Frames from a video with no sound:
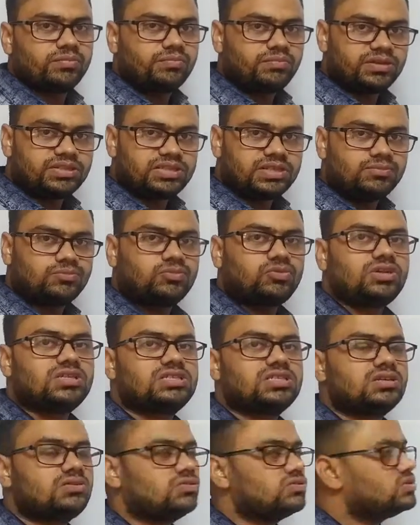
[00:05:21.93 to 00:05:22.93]
बस आप थोड़ा
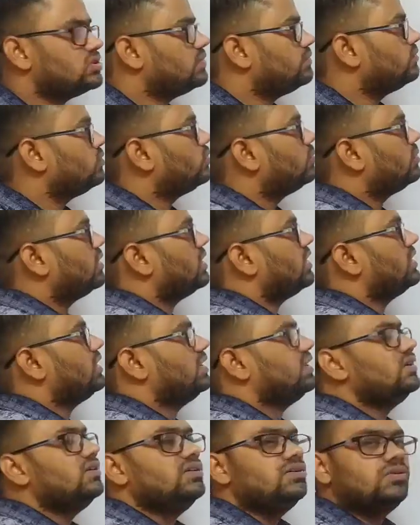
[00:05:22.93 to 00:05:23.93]
सा कॉन्सेप्ट को पकड़ लें
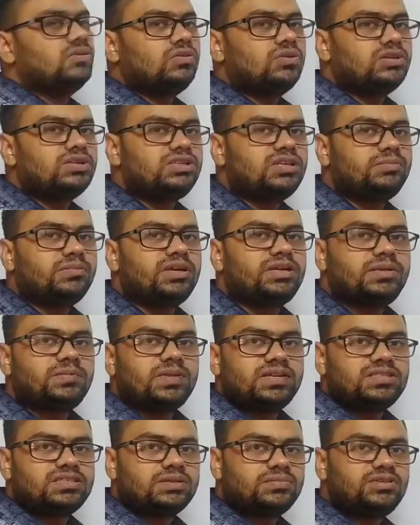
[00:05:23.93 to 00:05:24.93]
और ये
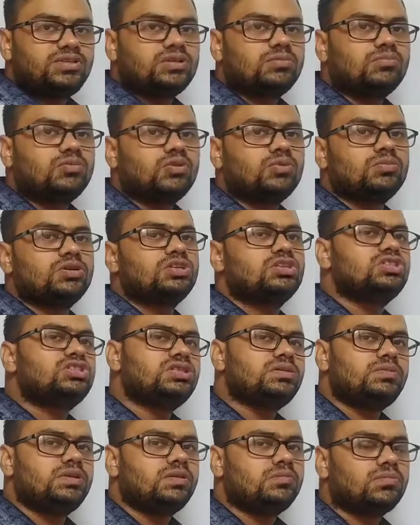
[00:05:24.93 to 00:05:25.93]
मल्टीप्लाई सभी नंबरों में किसी
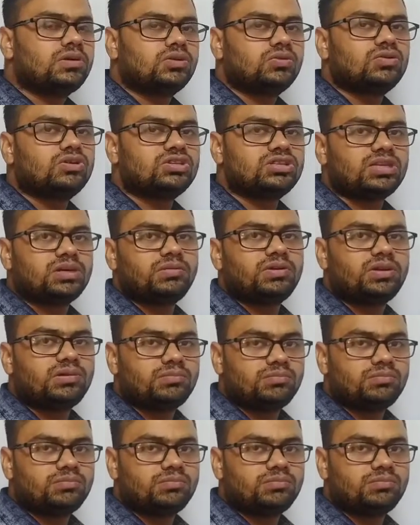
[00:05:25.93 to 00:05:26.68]
भी नंबर हो कितना भी